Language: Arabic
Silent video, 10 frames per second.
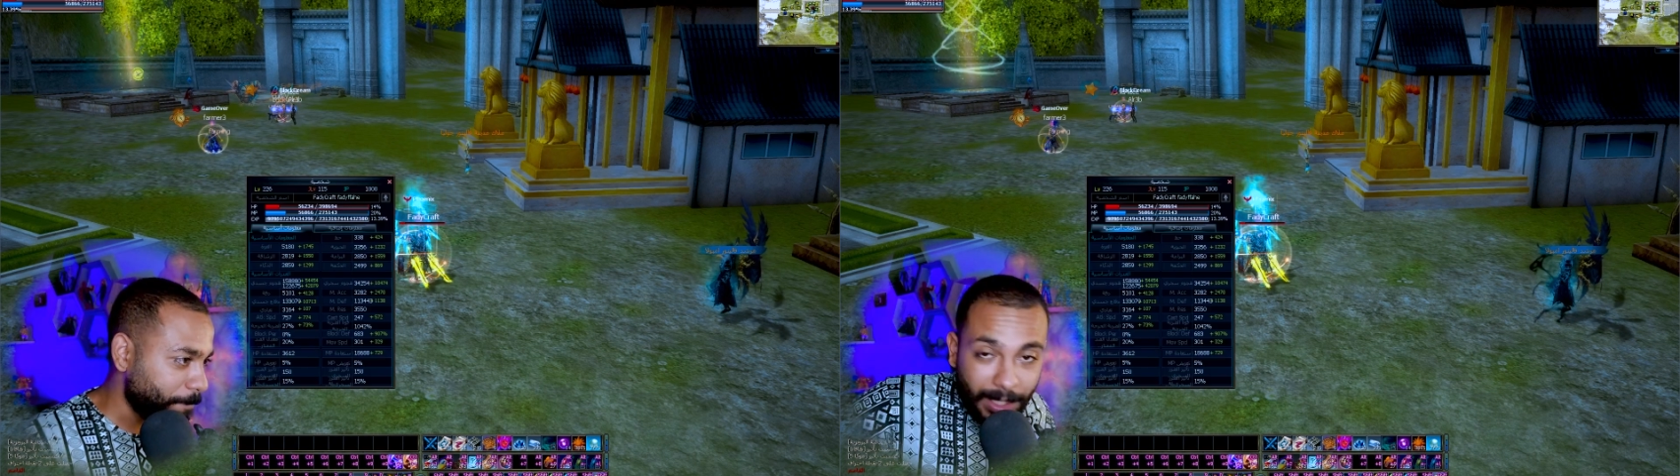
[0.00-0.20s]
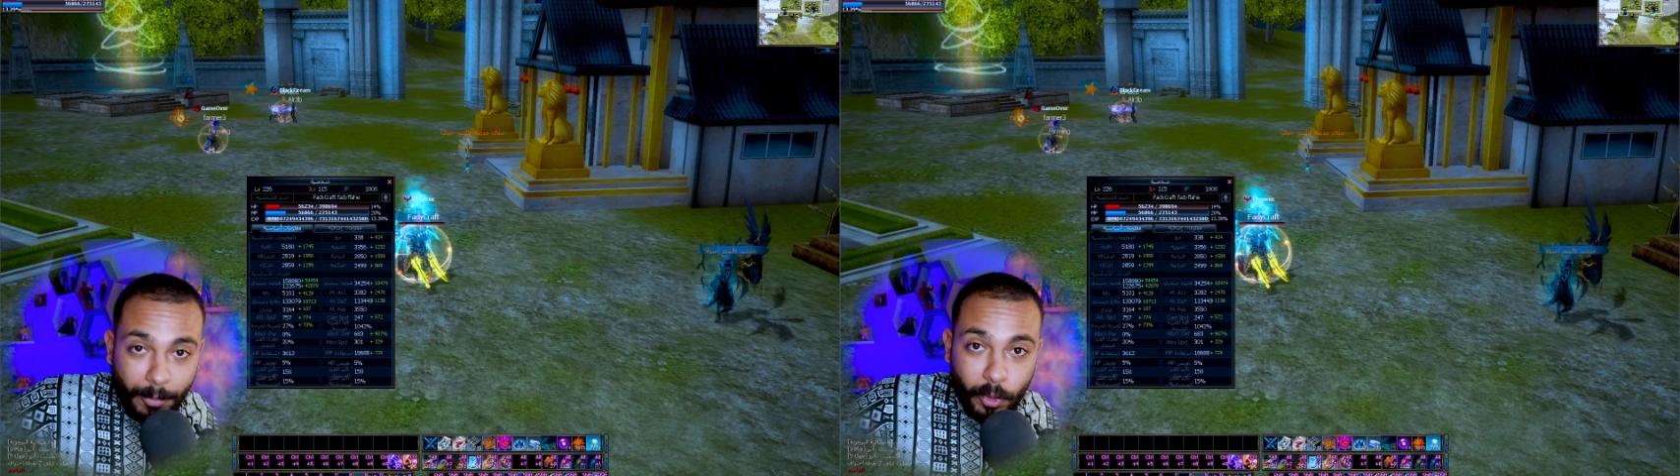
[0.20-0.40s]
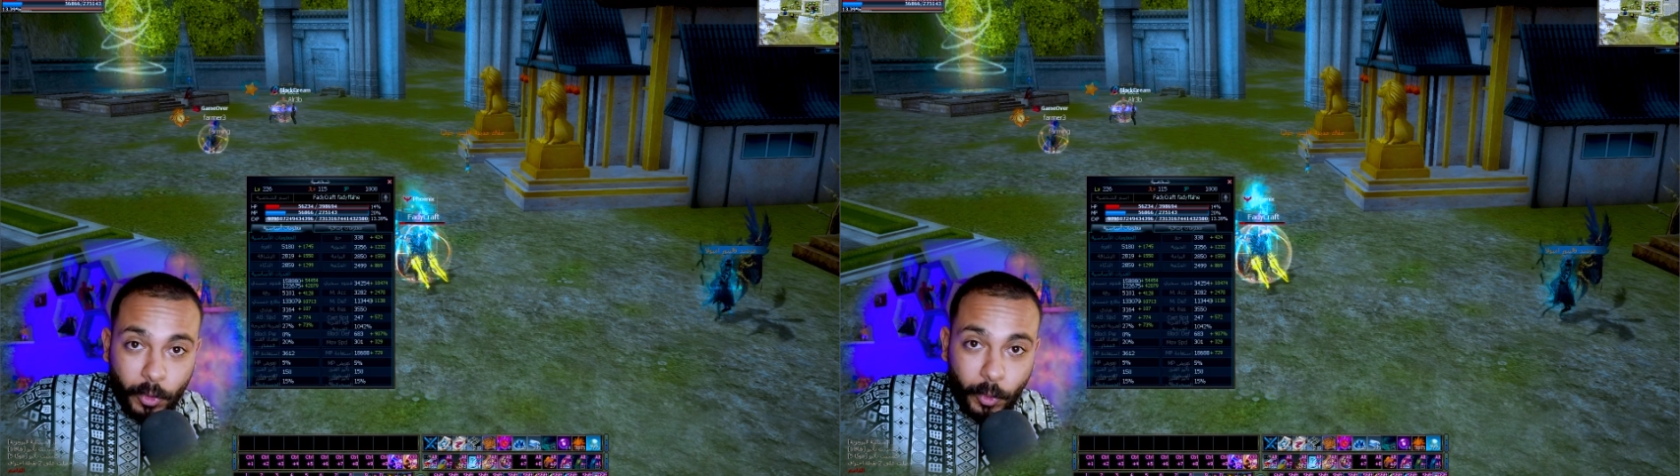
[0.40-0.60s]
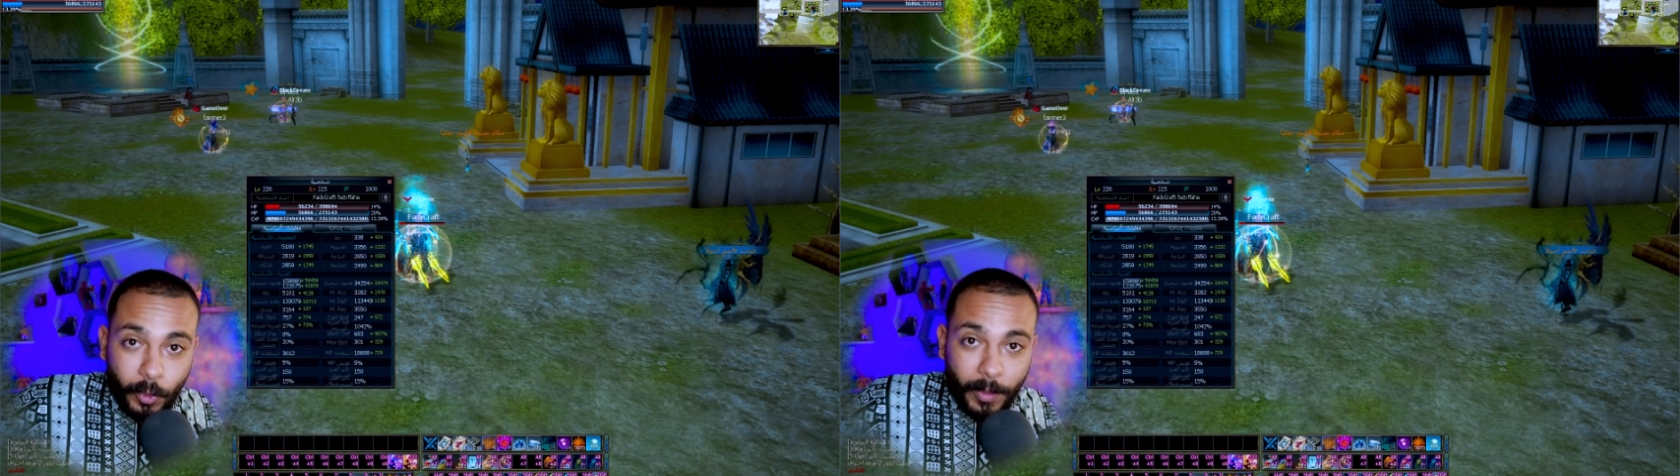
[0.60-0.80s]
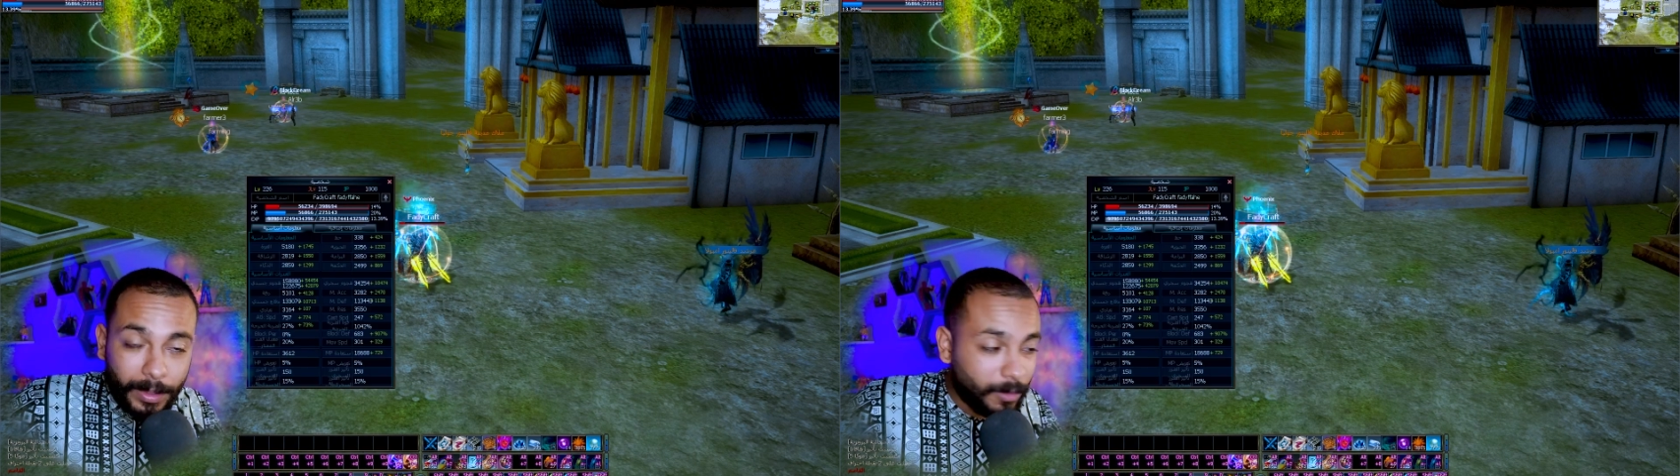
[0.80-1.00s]
يعني بصوا
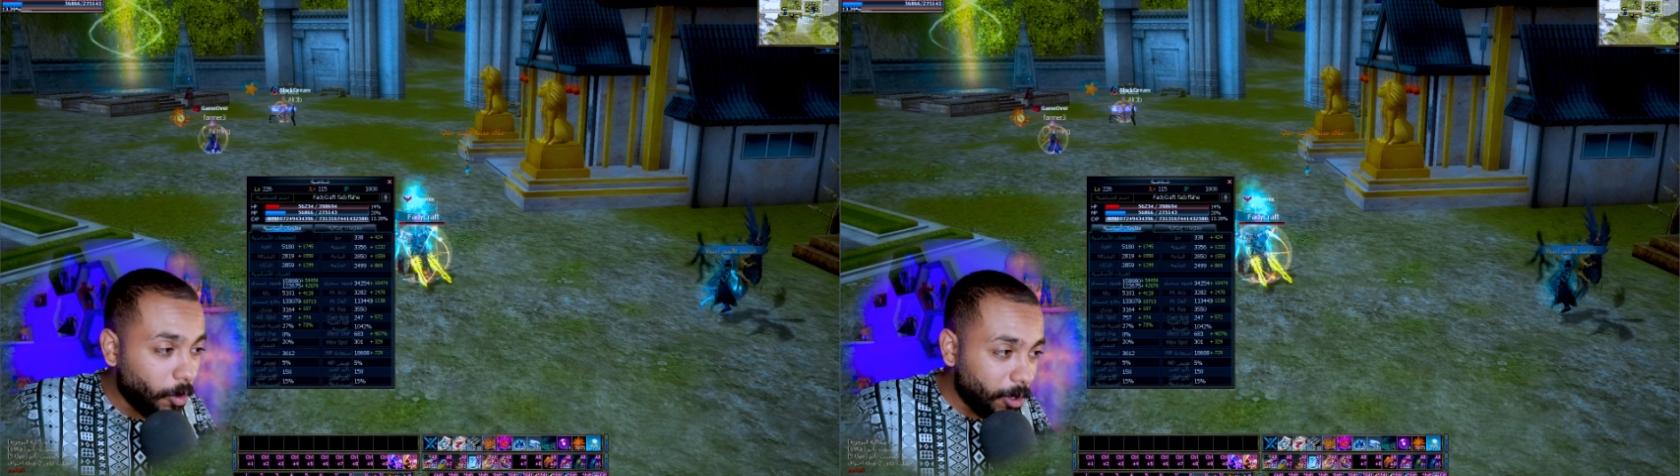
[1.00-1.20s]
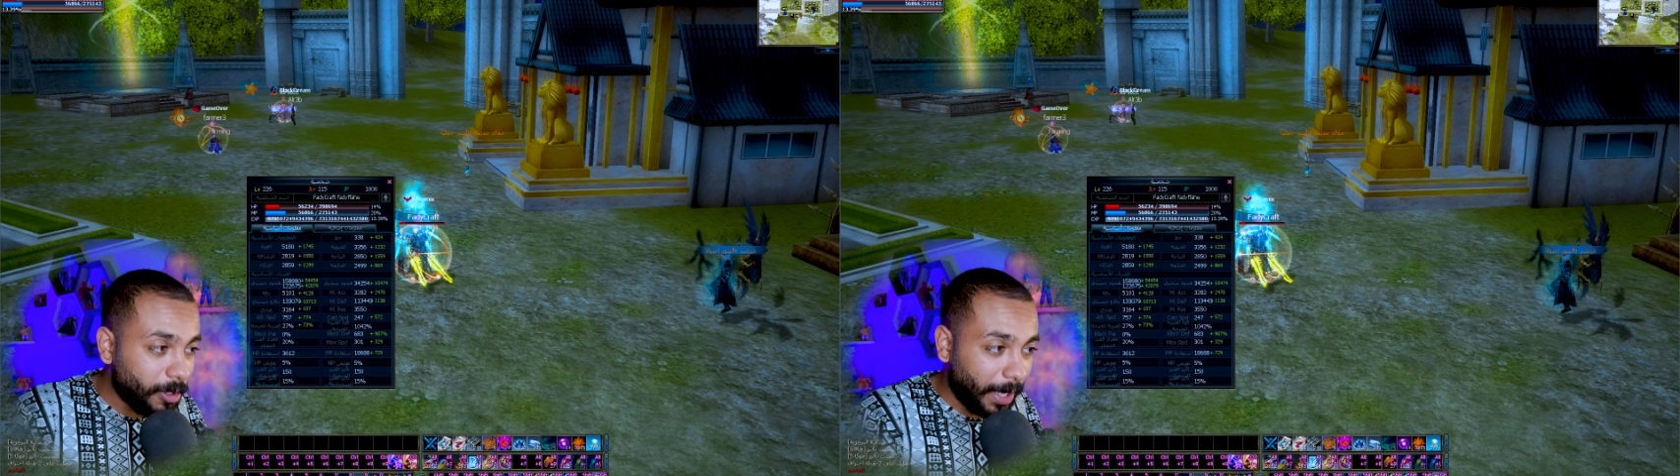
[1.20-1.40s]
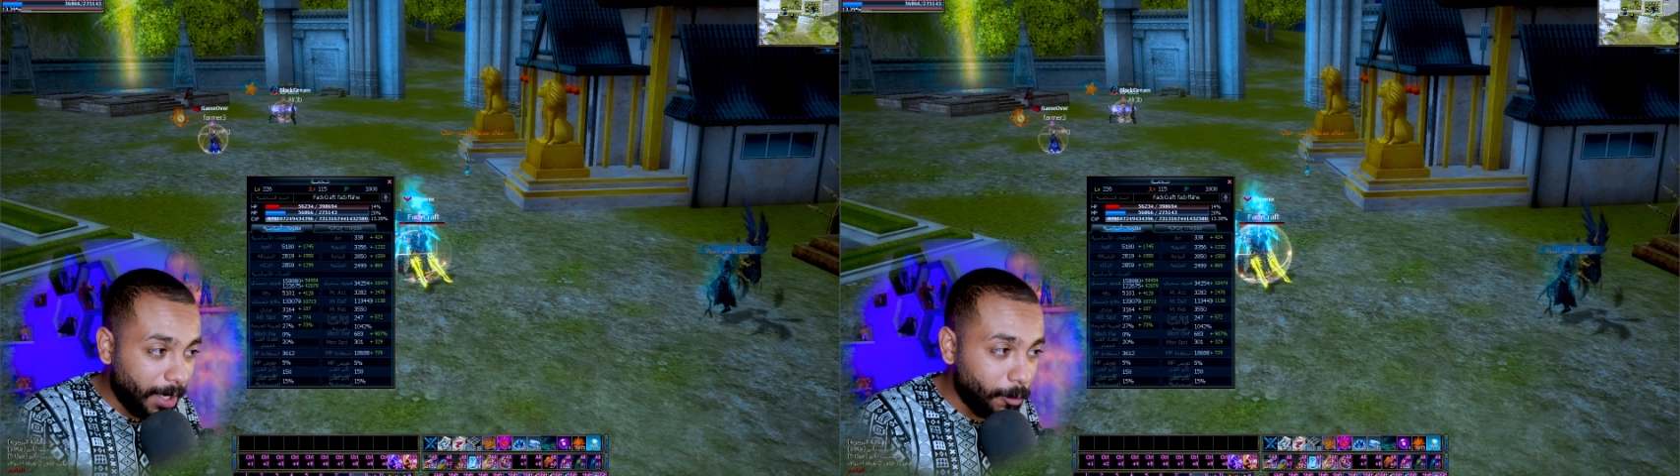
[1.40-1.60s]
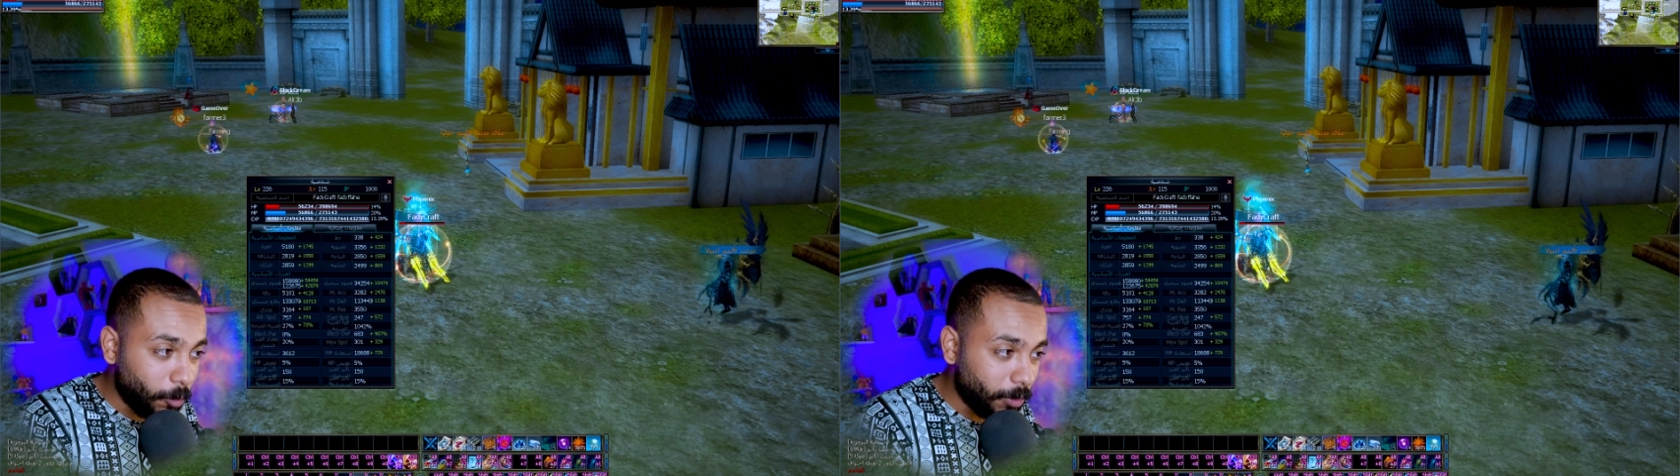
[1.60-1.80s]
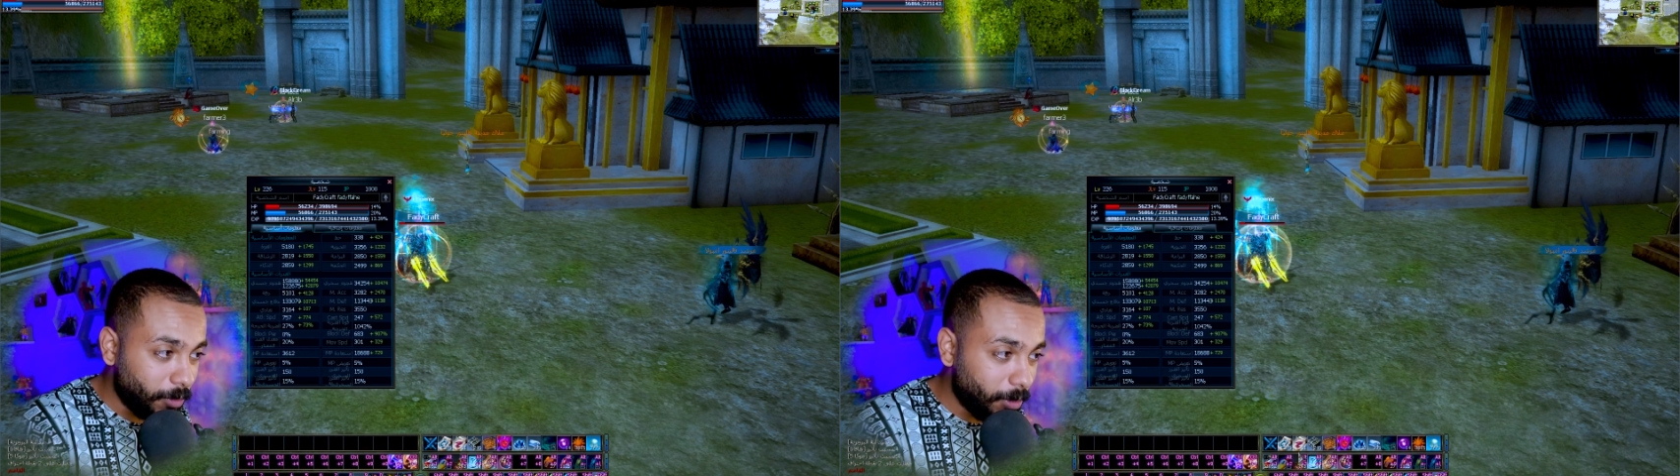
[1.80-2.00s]
الضرر
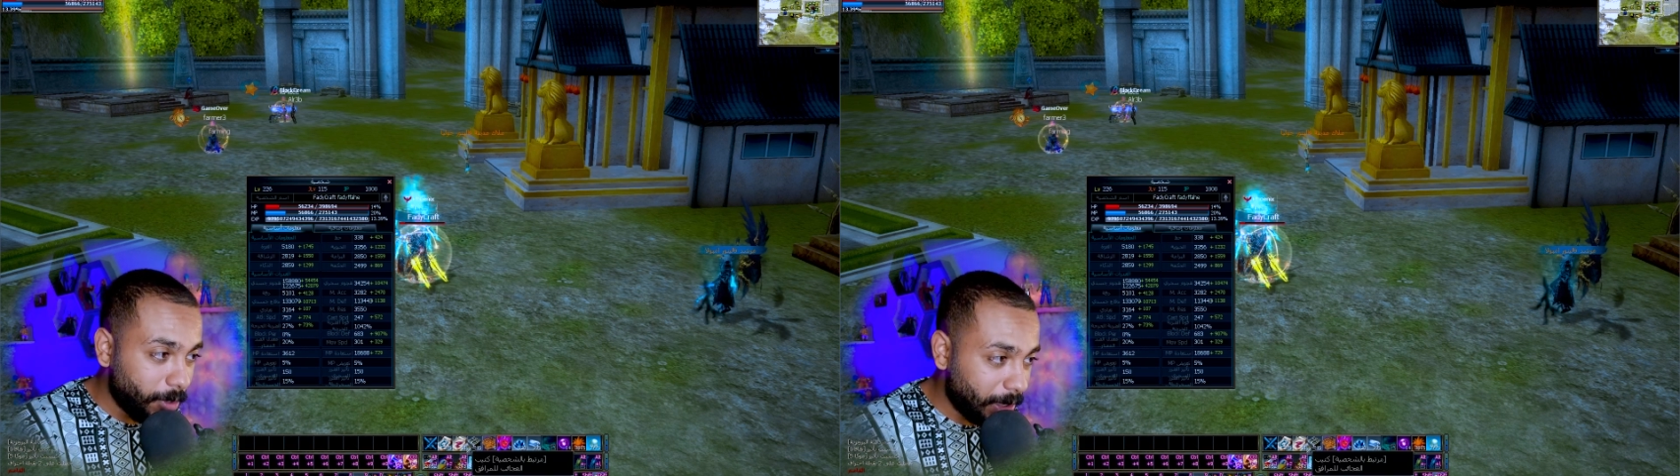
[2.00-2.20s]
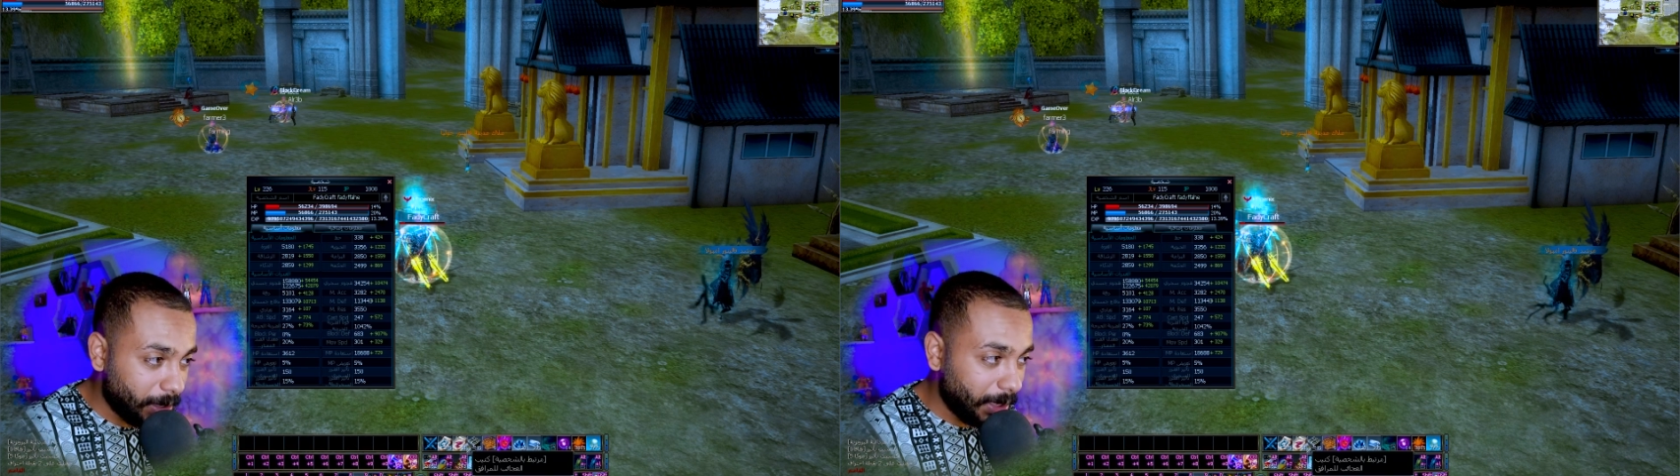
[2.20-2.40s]
حلو الضرر